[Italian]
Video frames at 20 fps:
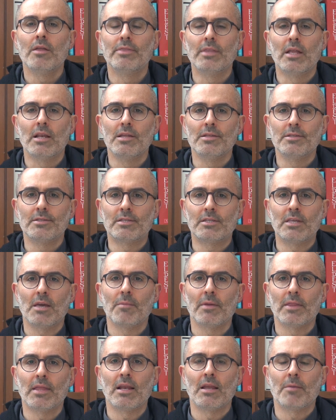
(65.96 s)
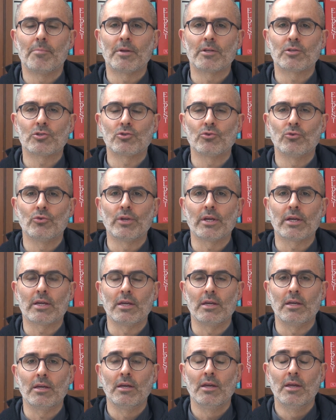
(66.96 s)
nell'insieme delle persone
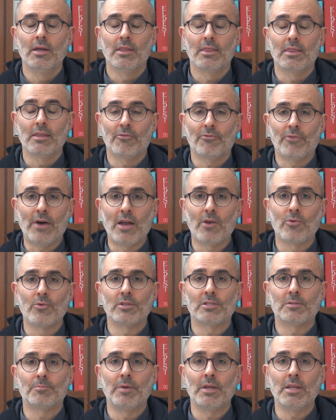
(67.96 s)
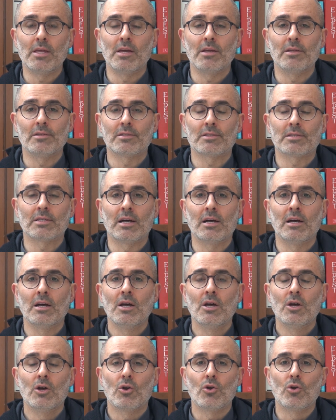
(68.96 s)
che ne fanno esperienza,
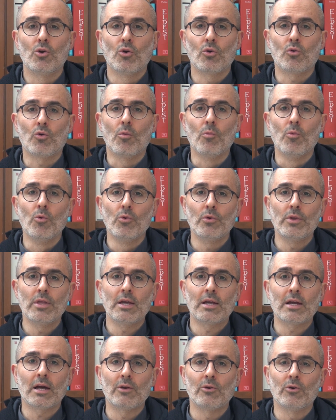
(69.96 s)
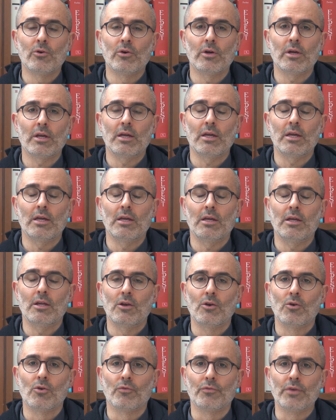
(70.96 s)
lo comunicano e
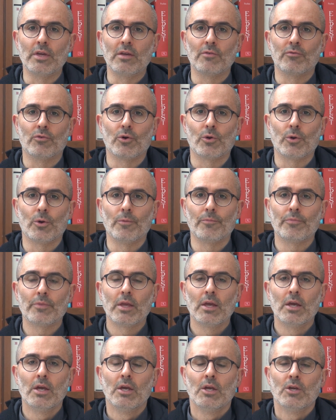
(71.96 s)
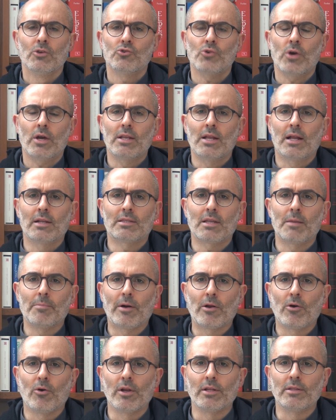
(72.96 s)
lo vivono. Cioè, in altre
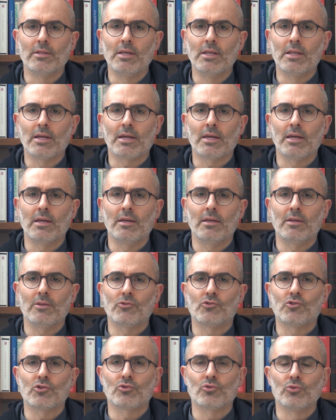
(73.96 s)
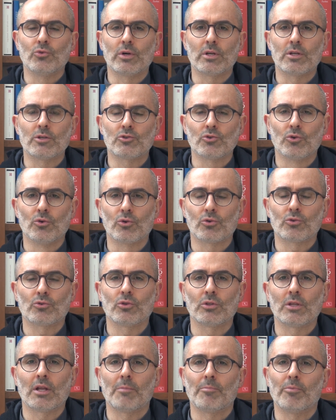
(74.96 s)
parole, dire che Gesù è
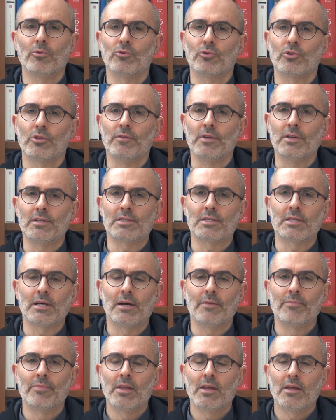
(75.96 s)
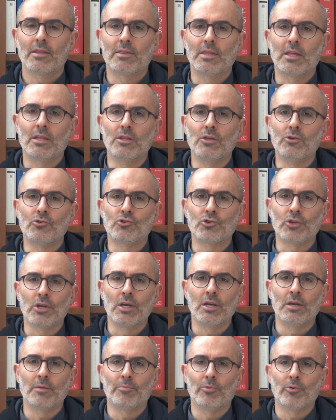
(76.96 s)
risorto dal punto di vista dei
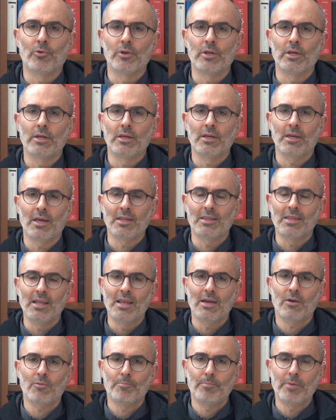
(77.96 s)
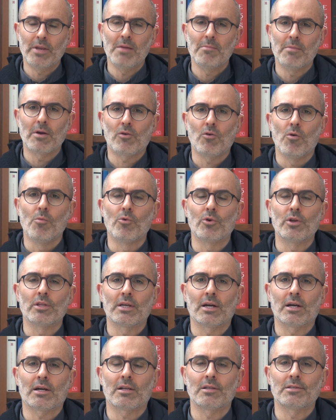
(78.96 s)
discepoli e delle prime
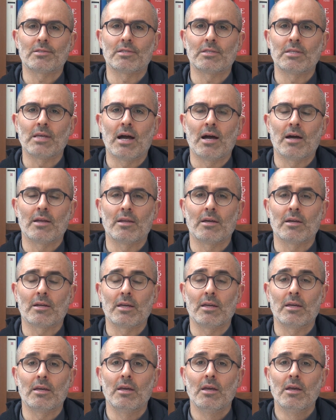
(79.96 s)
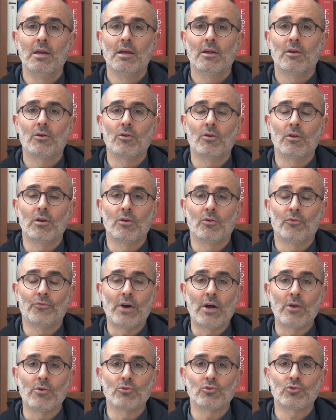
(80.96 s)
comunità cristiane che lo,
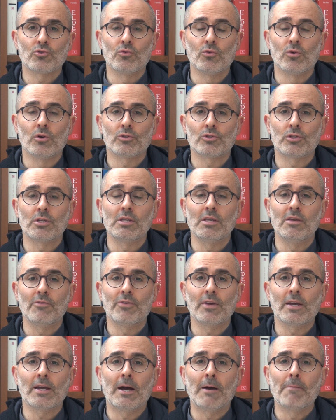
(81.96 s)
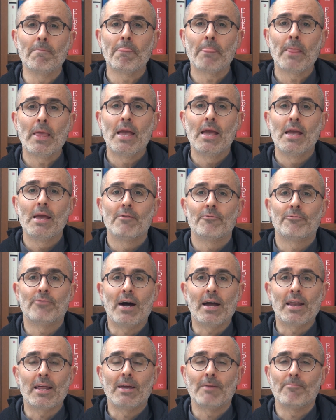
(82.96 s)
fanno suo significa
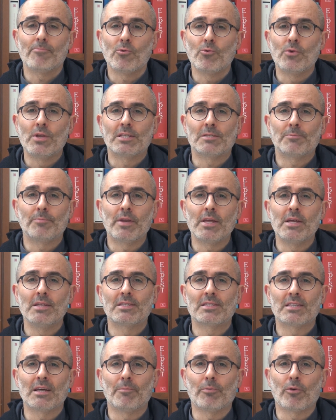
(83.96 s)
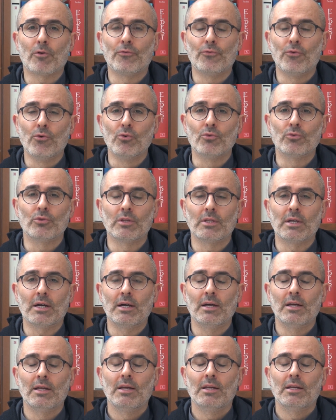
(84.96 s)
fare un'esperienza
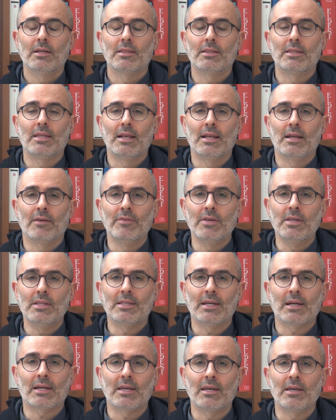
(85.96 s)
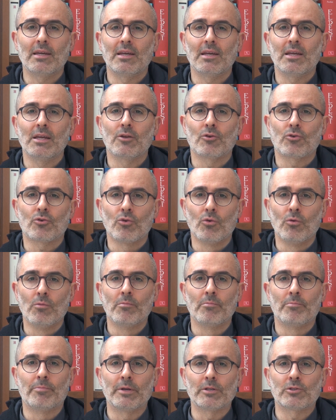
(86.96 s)
profonda della vita che
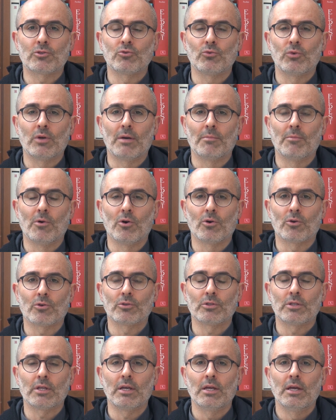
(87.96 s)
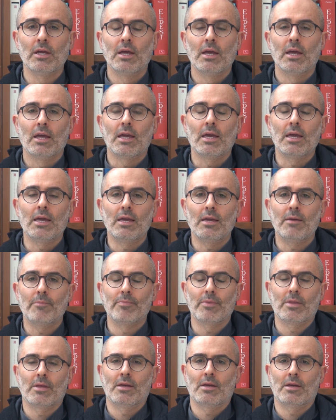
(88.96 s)
irrompe sulla morte
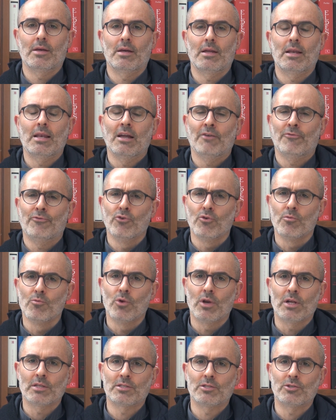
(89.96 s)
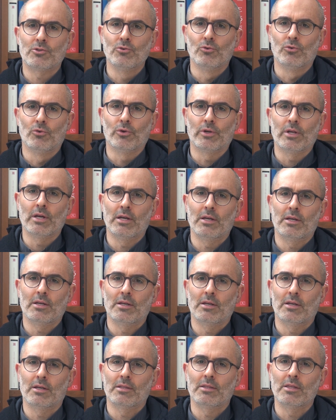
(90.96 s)
e eh, la formulazione
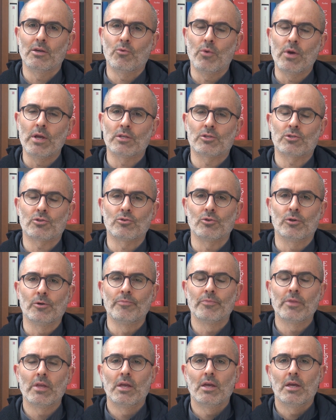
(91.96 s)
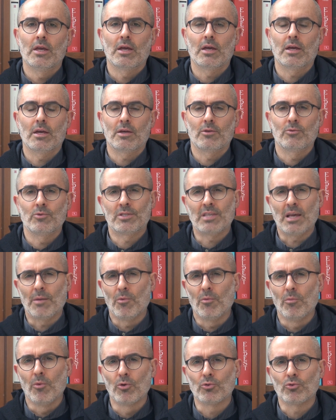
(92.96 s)
eh, di questo, eh, noi
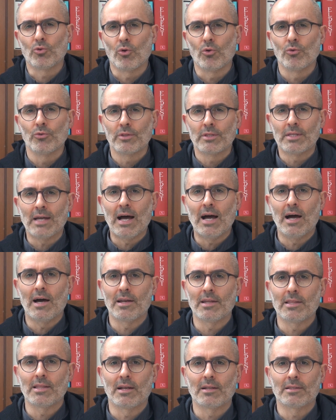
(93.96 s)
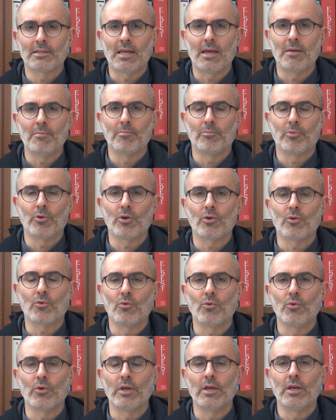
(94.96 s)
siamo molto lontani dal tempo in
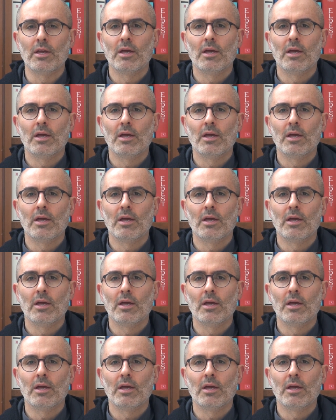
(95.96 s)
cui